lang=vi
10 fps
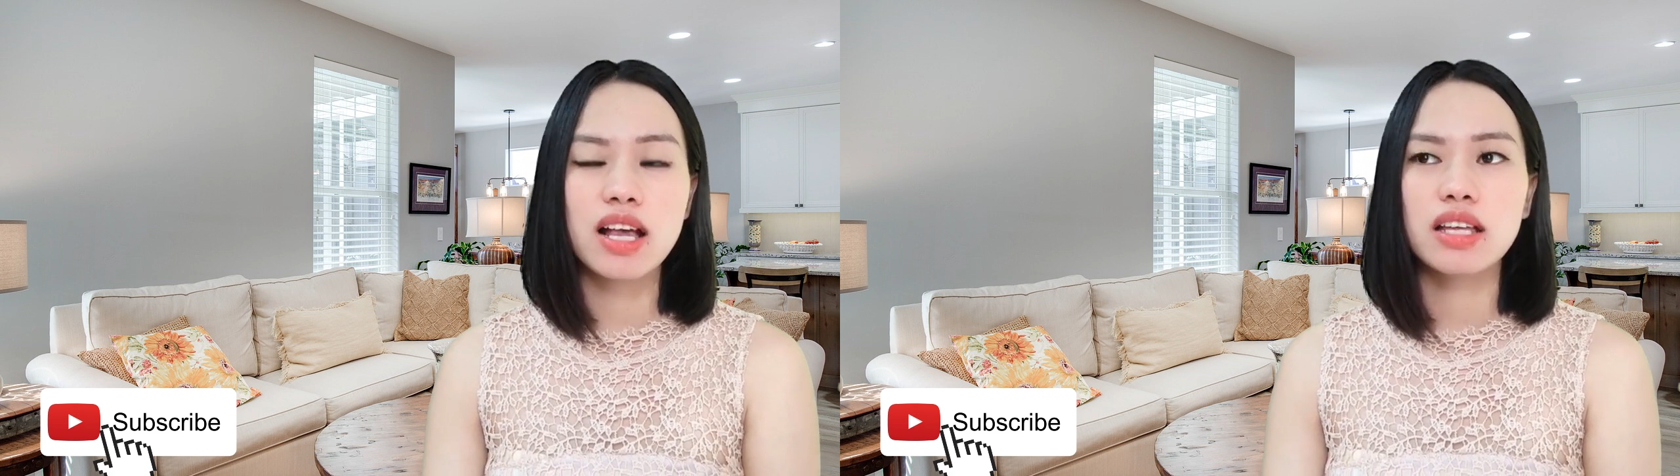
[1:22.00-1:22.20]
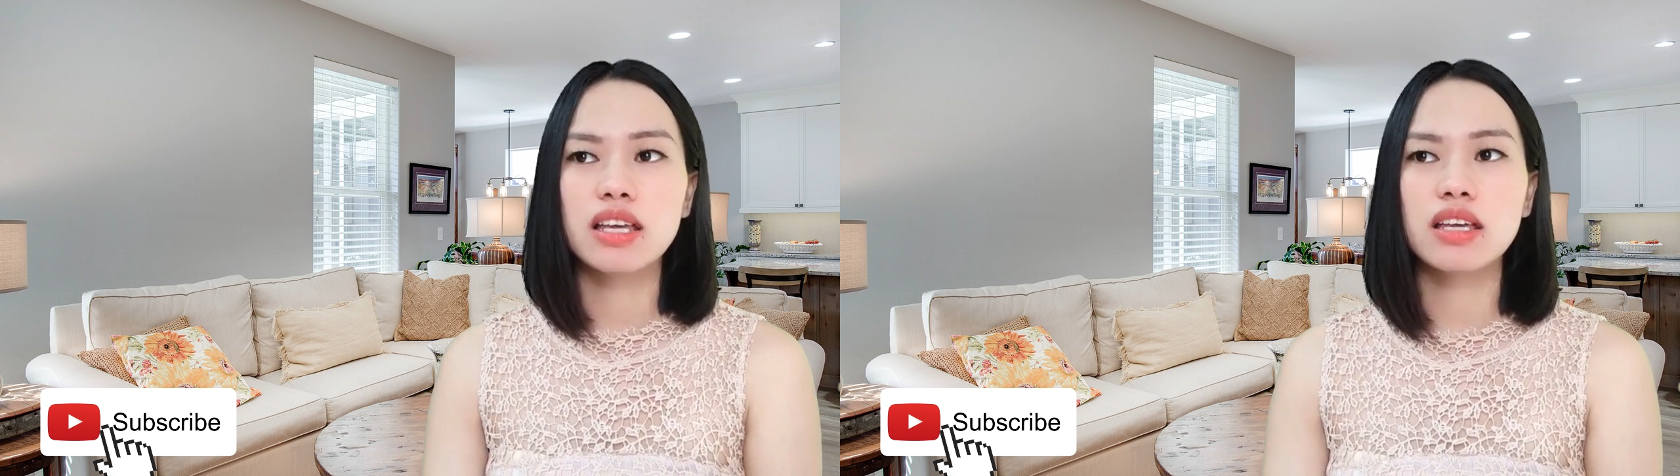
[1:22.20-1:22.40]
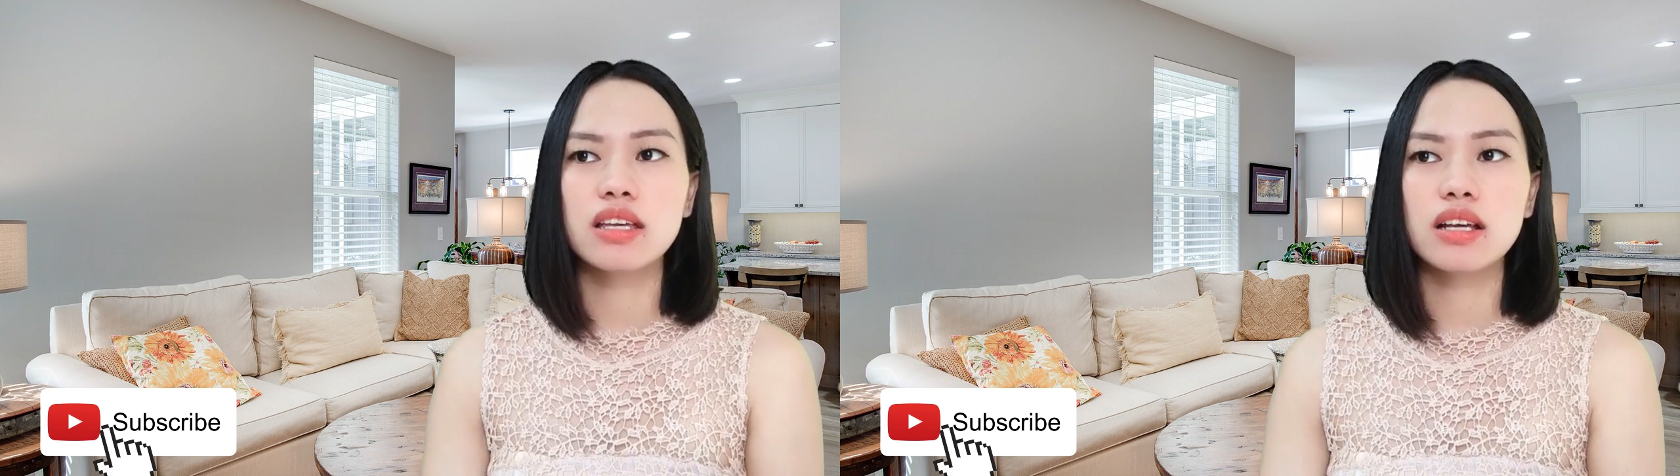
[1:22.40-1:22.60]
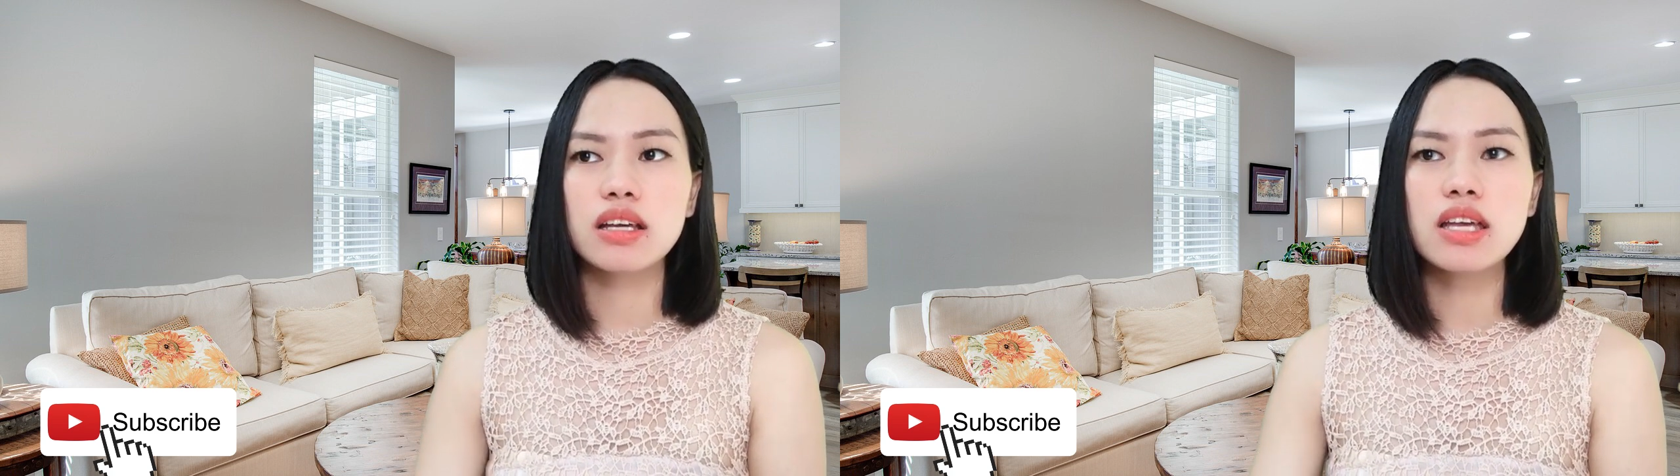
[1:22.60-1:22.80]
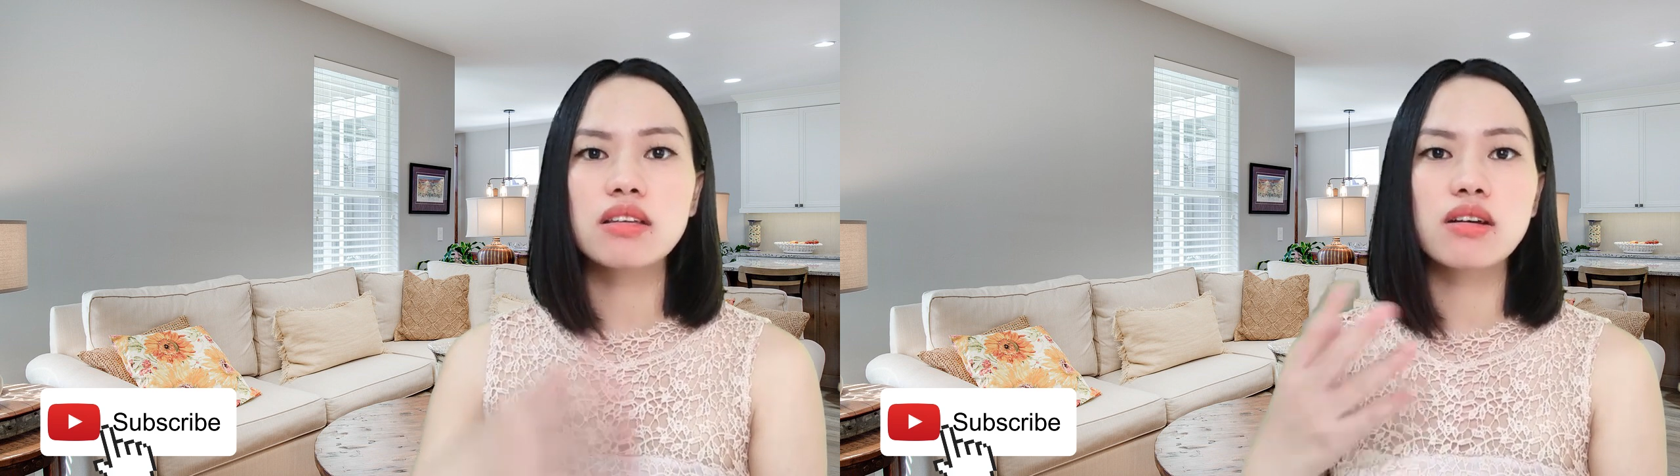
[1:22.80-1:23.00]
thì anh
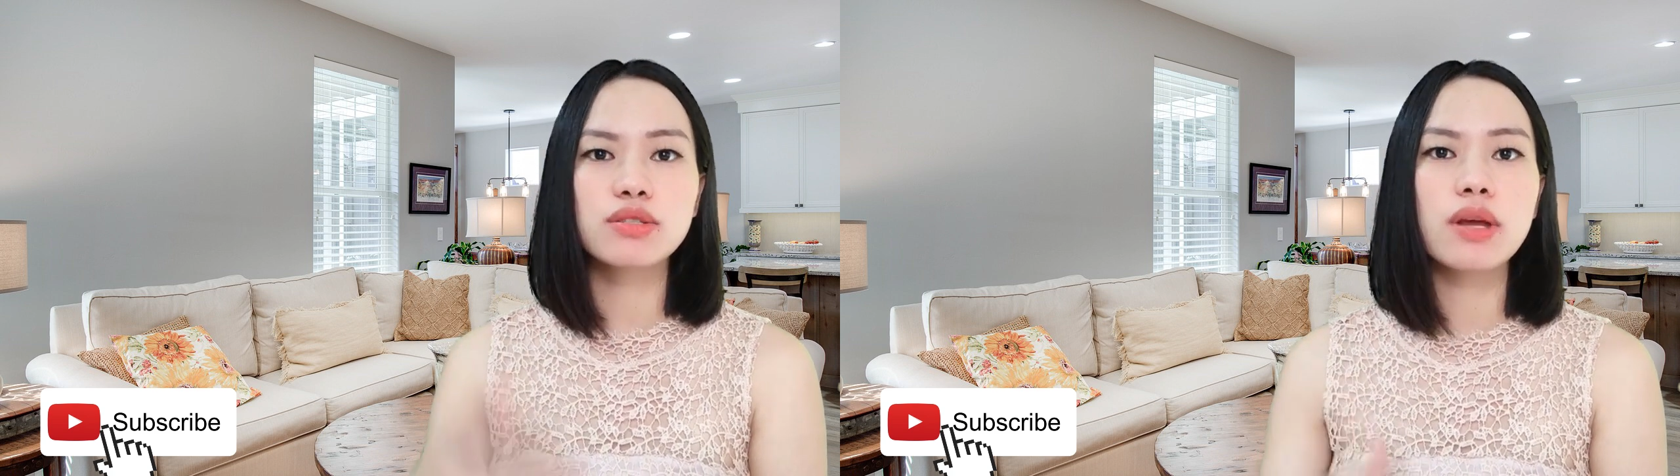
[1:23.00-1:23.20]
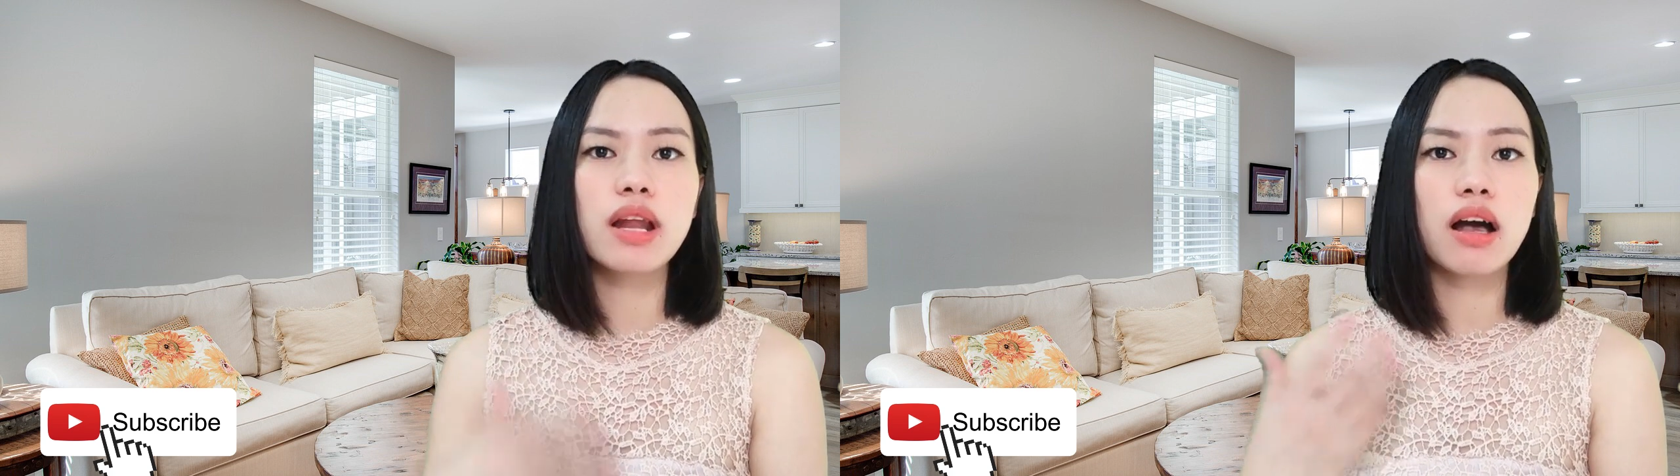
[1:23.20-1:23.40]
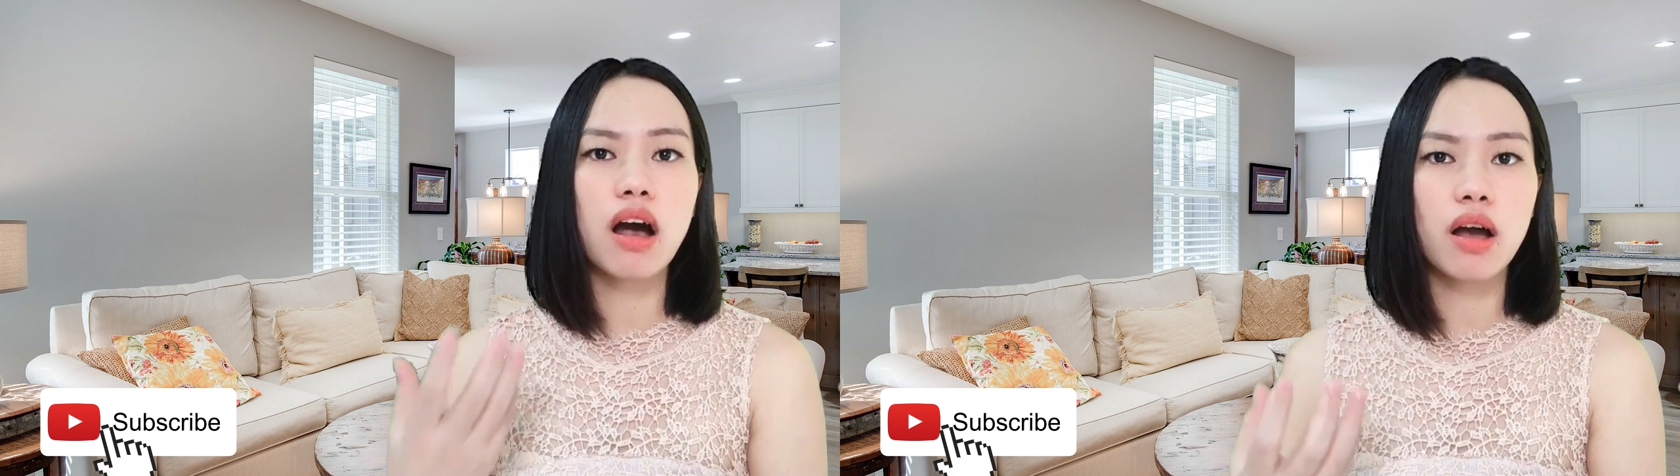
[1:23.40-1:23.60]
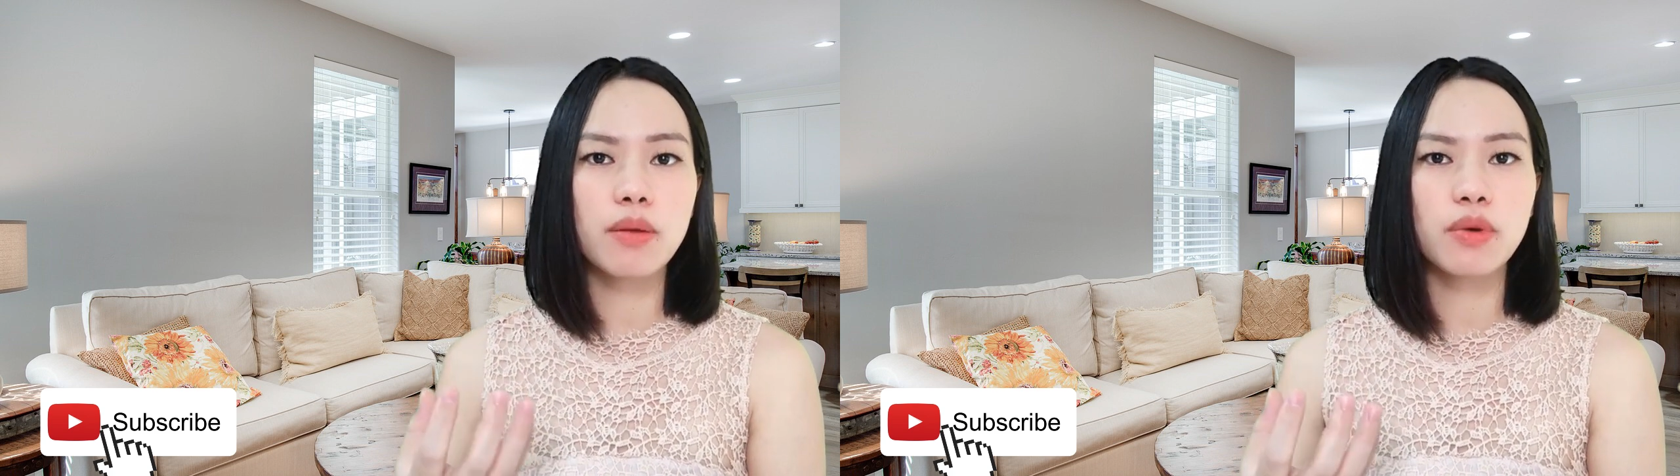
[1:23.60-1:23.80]
ấy thường xuyên là gọi,